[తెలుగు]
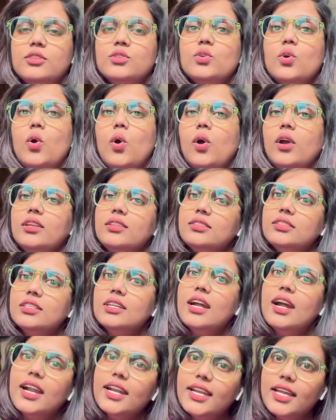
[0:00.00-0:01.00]
సో ఓఎస్టర్
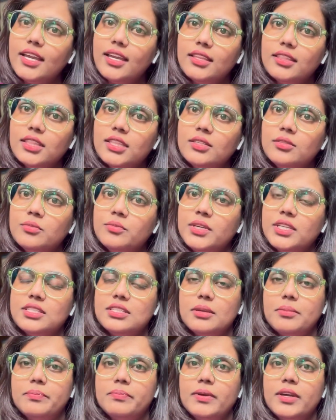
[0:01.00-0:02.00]
కార్డే ఎందుకు మీరు
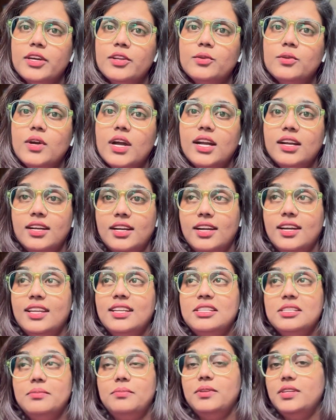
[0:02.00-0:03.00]
చెప్పారు అక్క
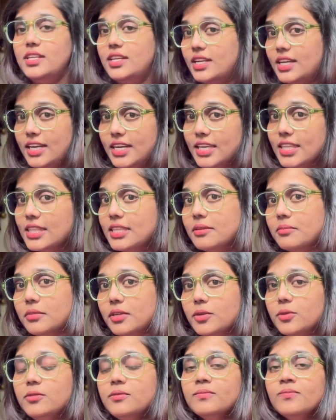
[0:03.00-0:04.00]
అని చెప్పి నన్ను అడిగితే
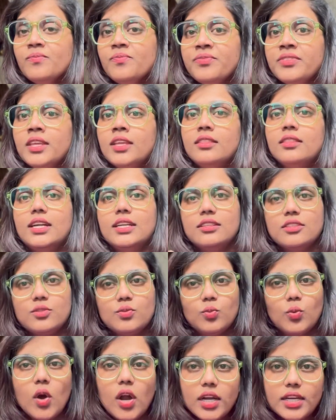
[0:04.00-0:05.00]
మీరు దట్ ఈస్
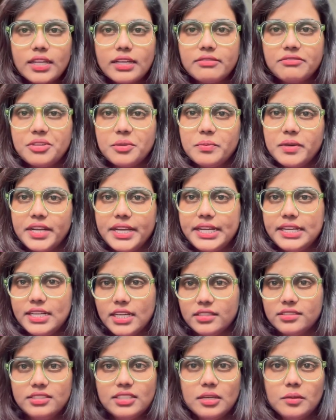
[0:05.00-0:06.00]
వాట్ ఎవ్రీబడి
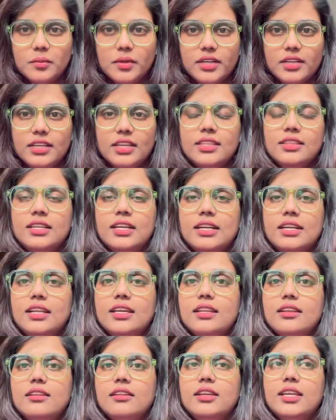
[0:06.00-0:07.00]
డస్ అనమాట ఎందుకంటే
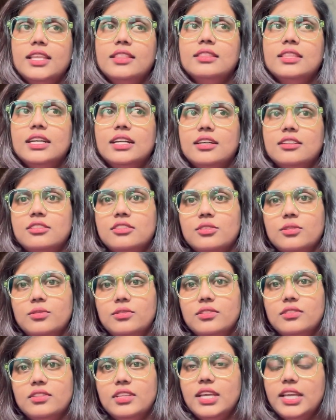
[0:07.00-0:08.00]
ఎంత ఖర్చు
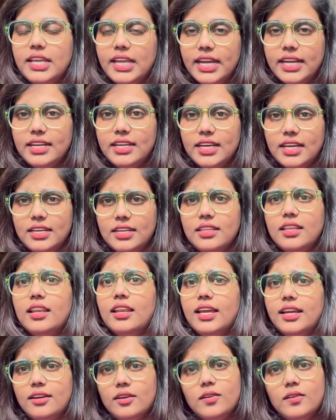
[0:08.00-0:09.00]
అవుతుంది ఏంటి అన్నది
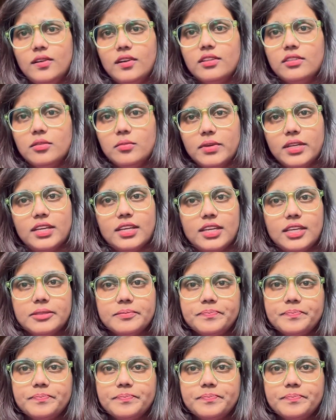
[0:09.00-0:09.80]
లెక్క ఉంటుంది మనకి